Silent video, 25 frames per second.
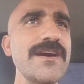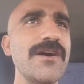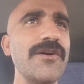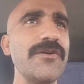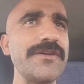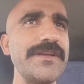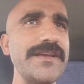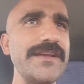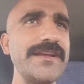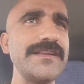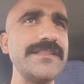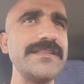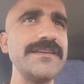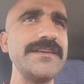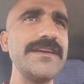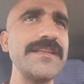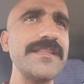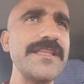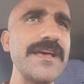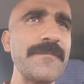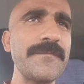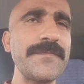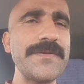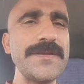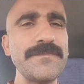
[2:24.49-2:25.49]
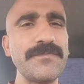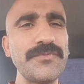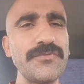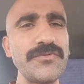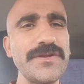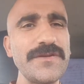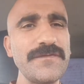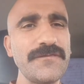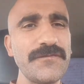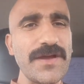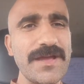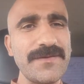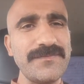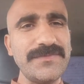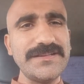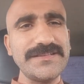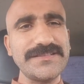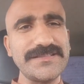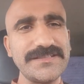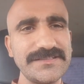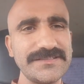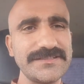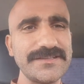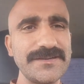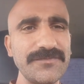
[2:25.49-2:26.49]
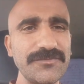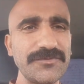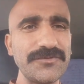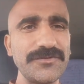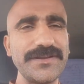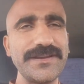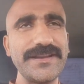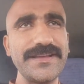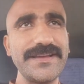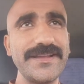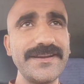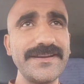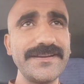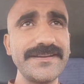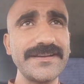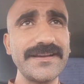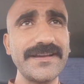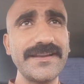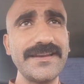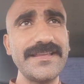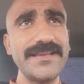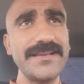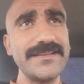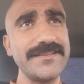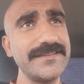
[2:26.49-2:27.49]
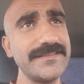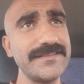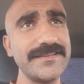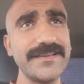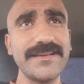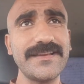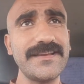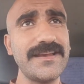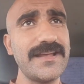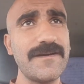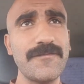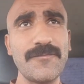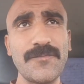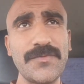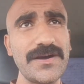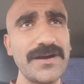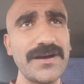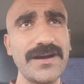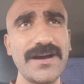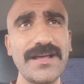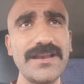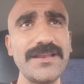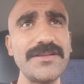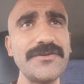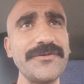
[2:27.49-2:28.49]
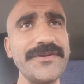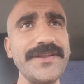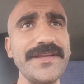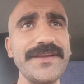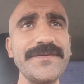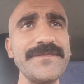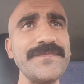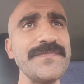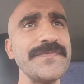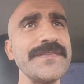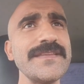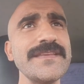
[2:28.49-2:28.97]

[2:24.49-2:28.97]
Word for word: और इर्द गिर्द अपने पूरे फैमिली सिस्टम को इनहेरिट कर लिया जिसके खिलाफ बंगालियों ने